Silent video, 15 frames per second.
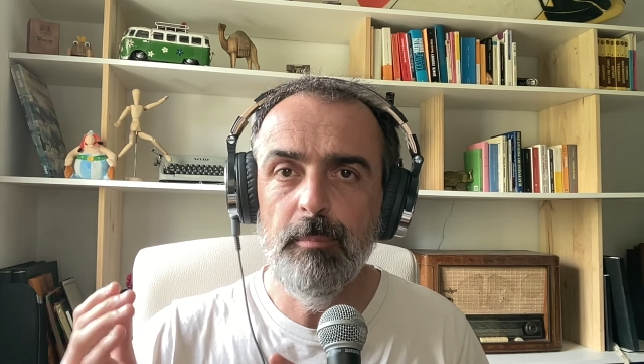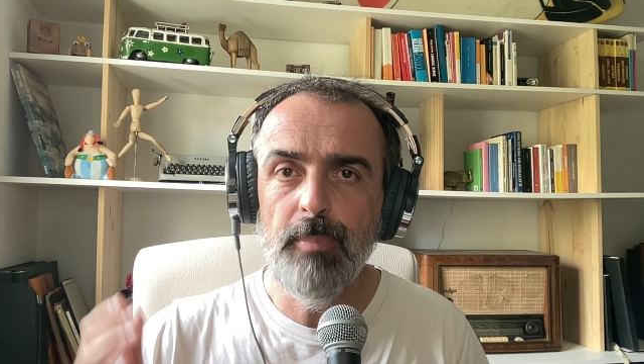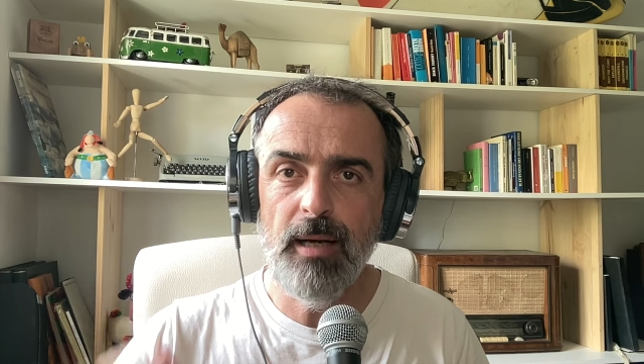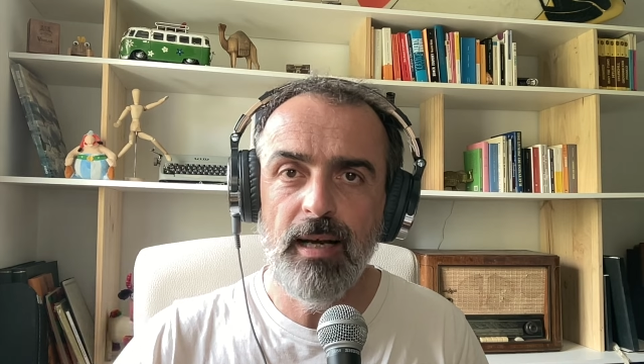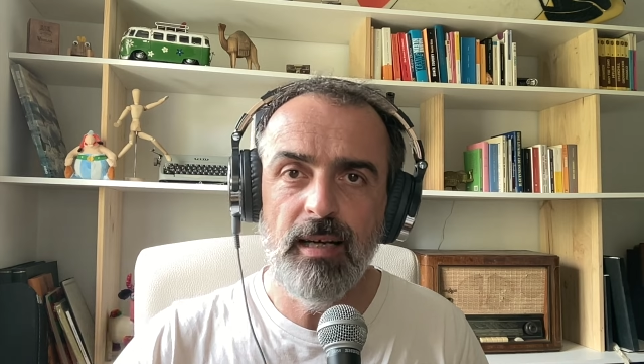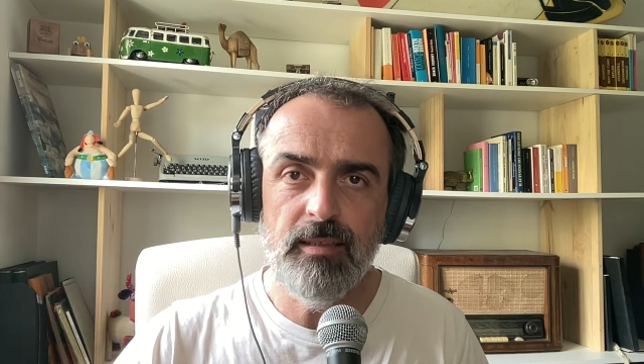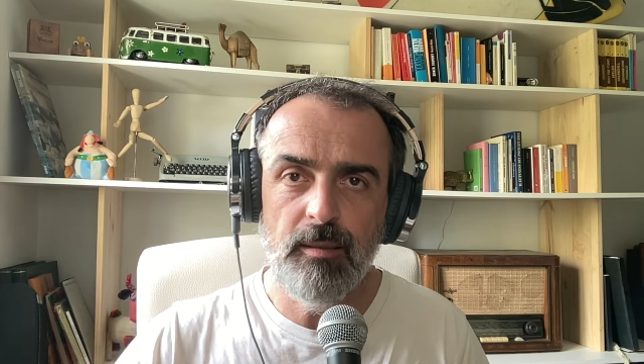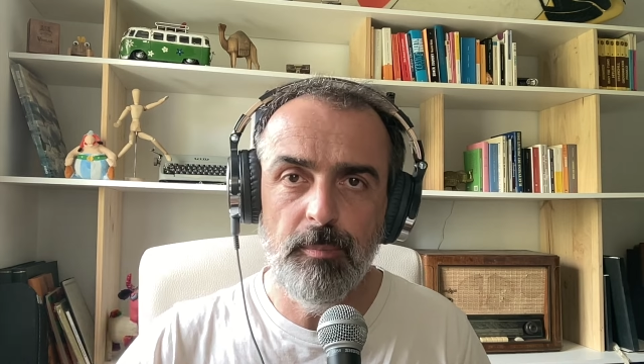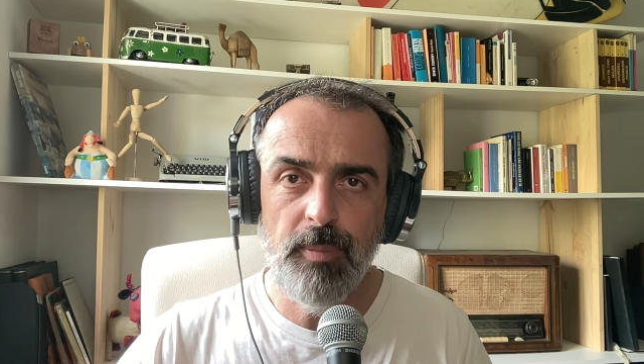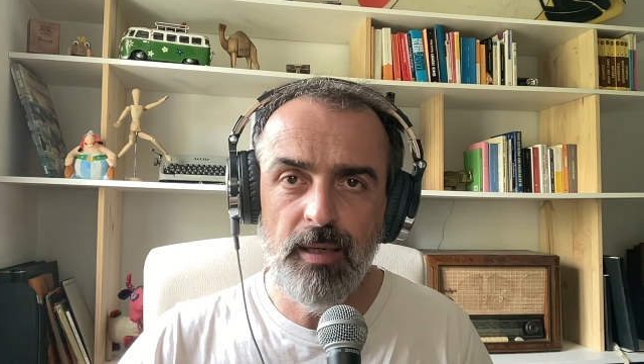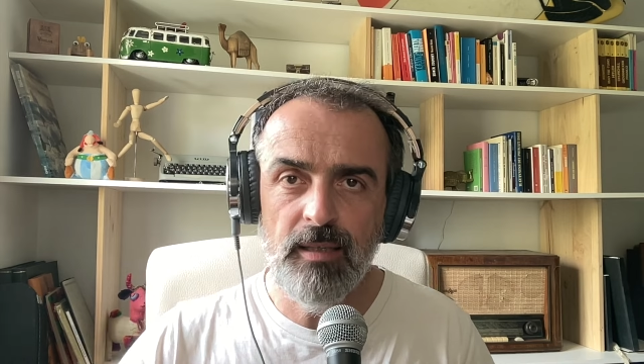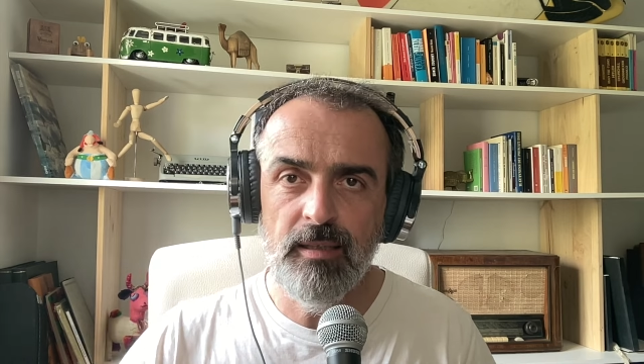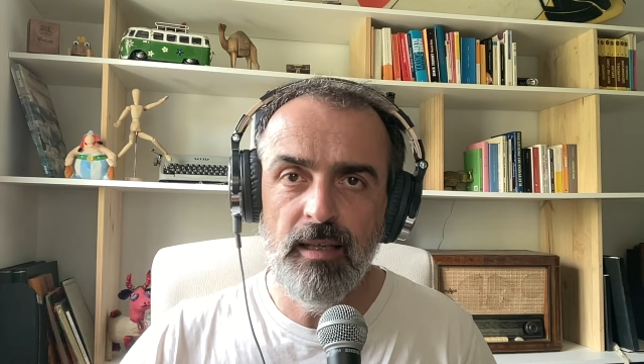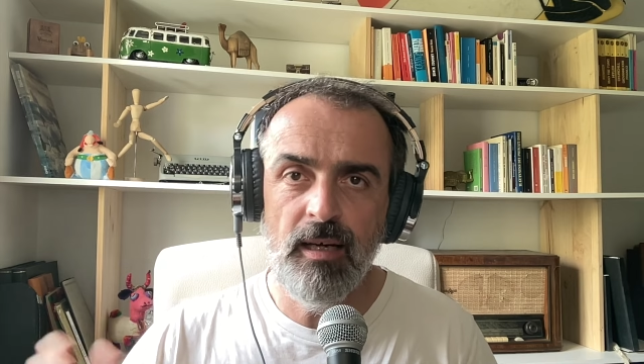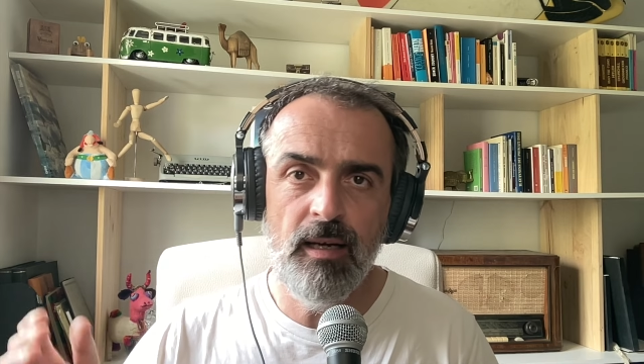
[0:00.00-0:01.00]
pagata per
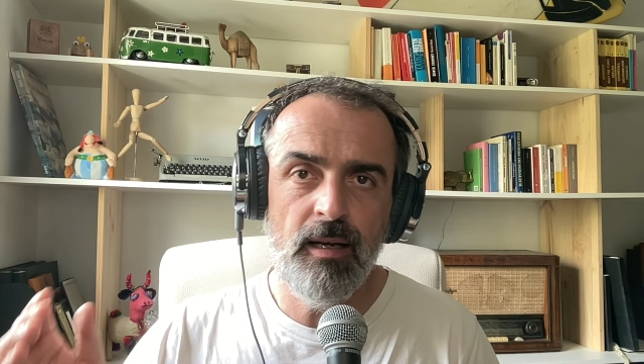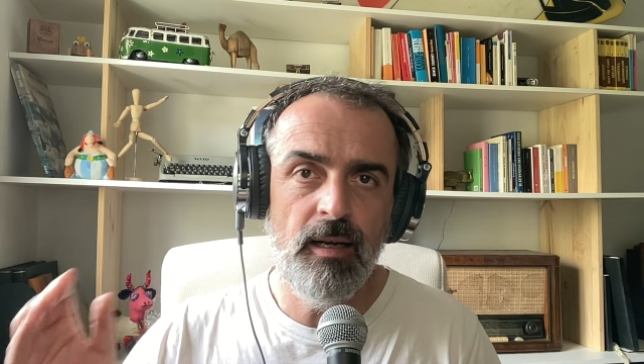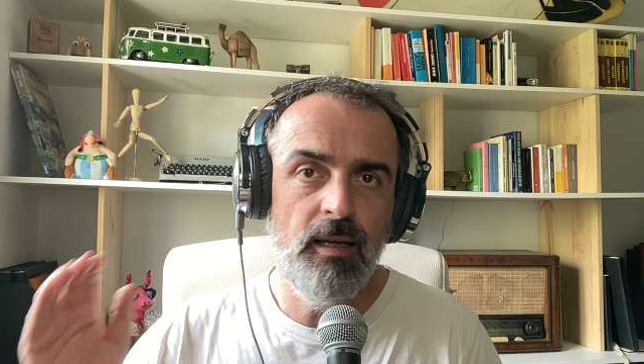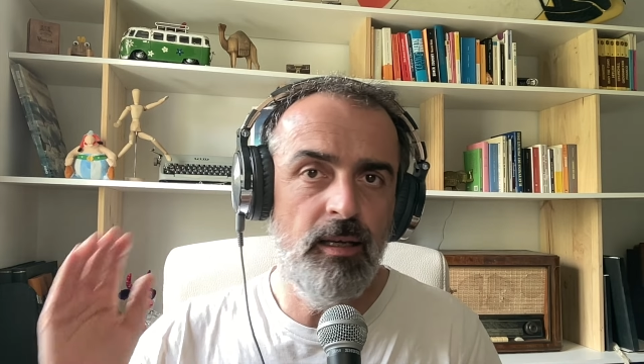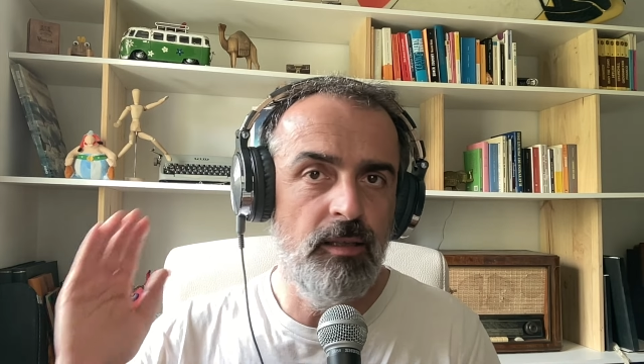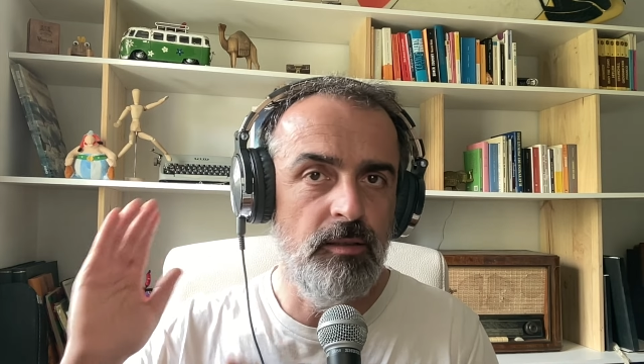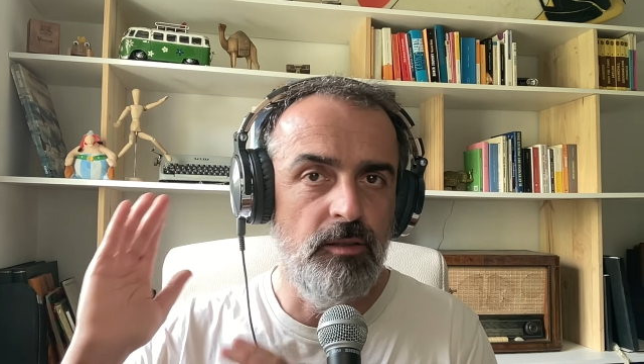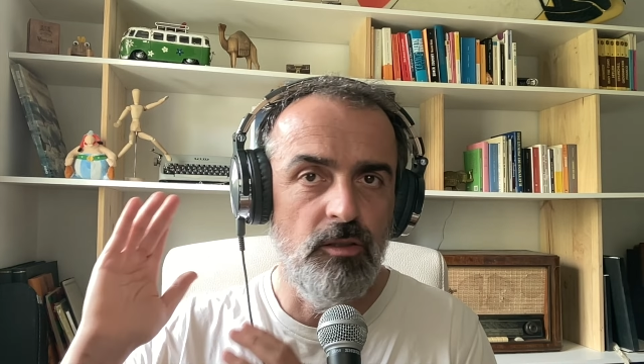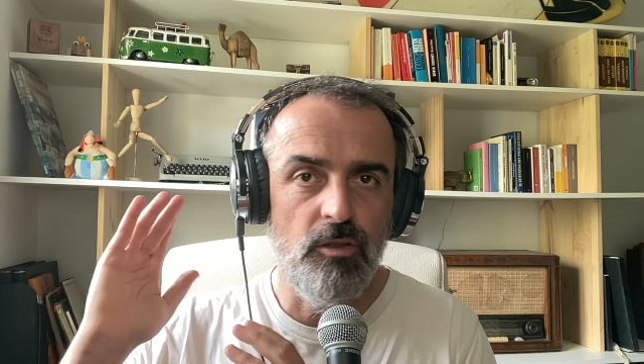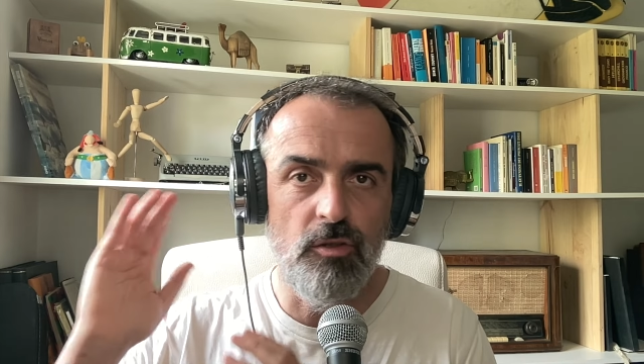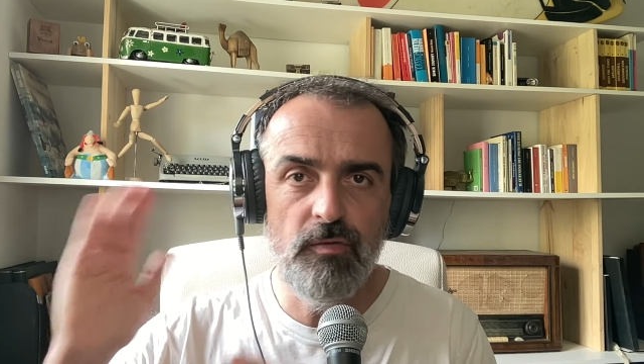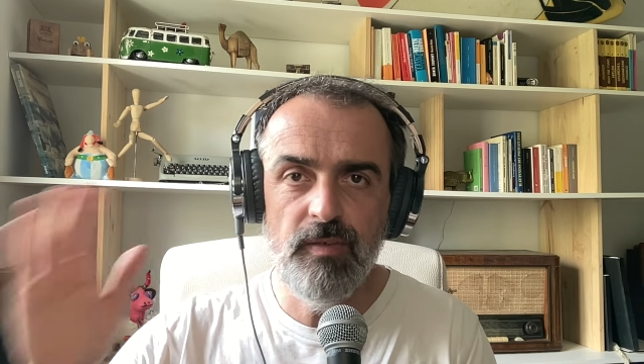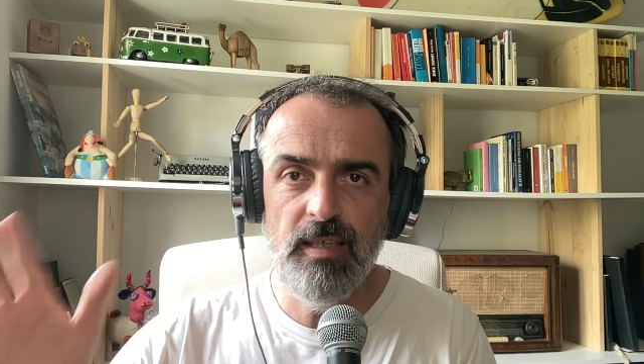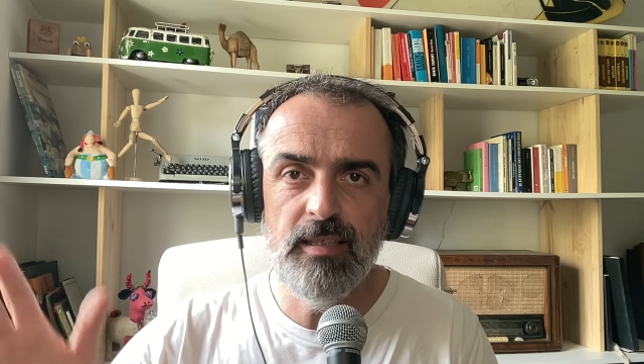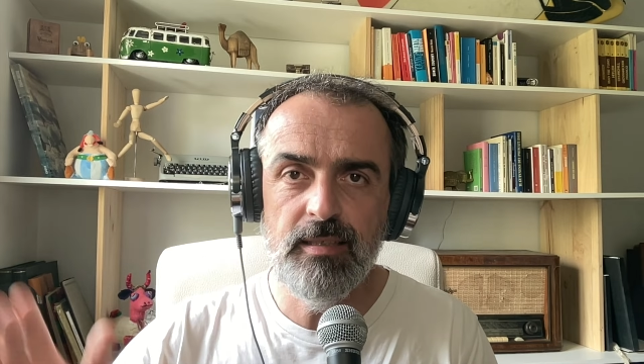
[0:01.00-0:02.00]
andare in
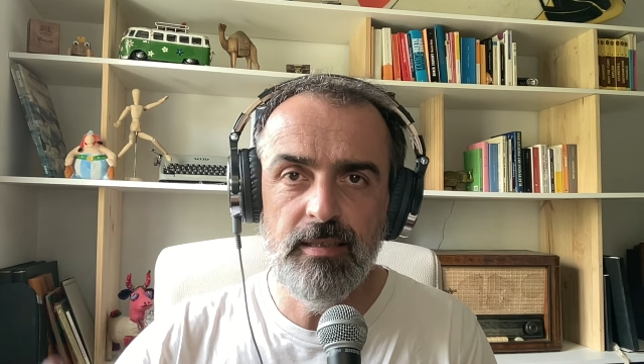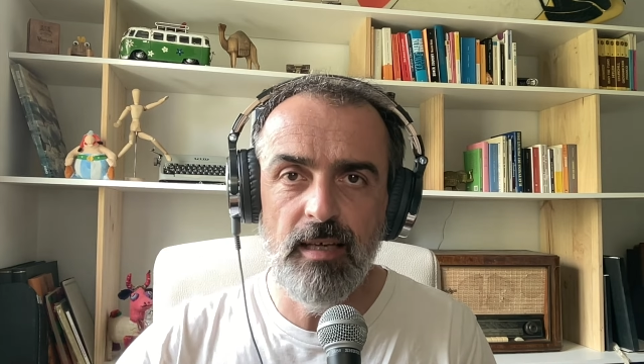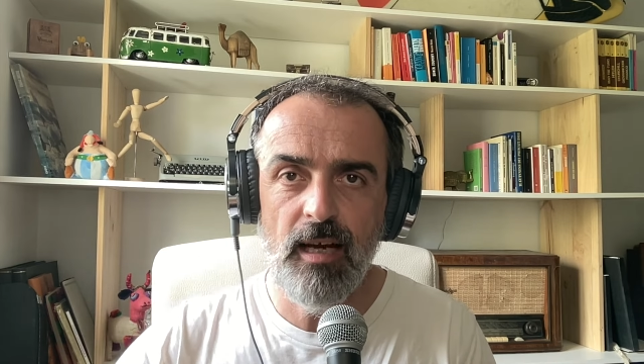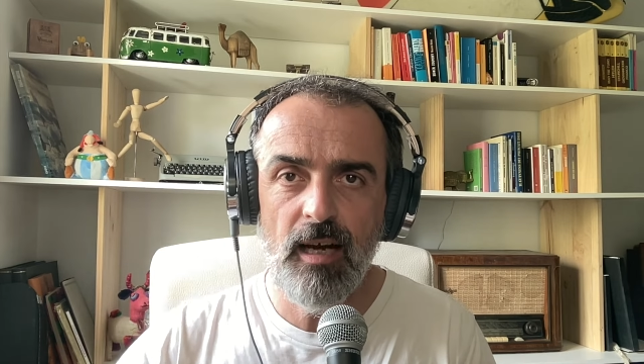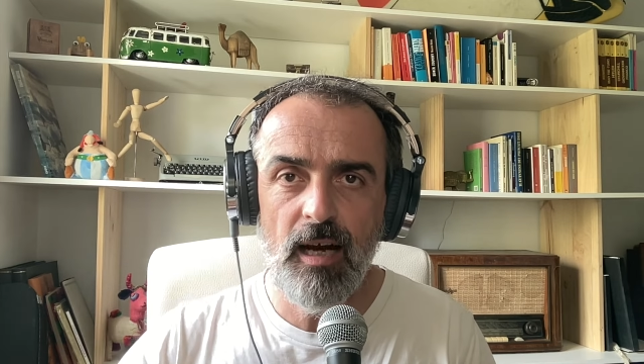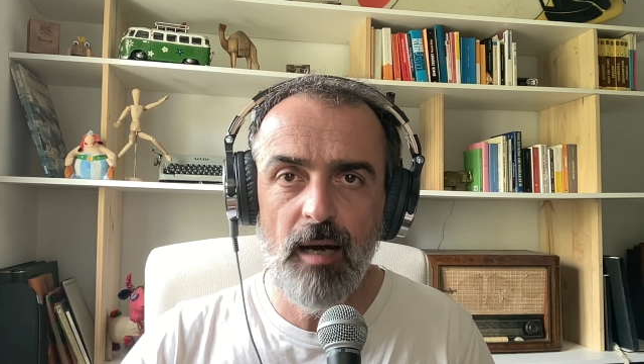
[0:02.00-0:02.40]
Svezia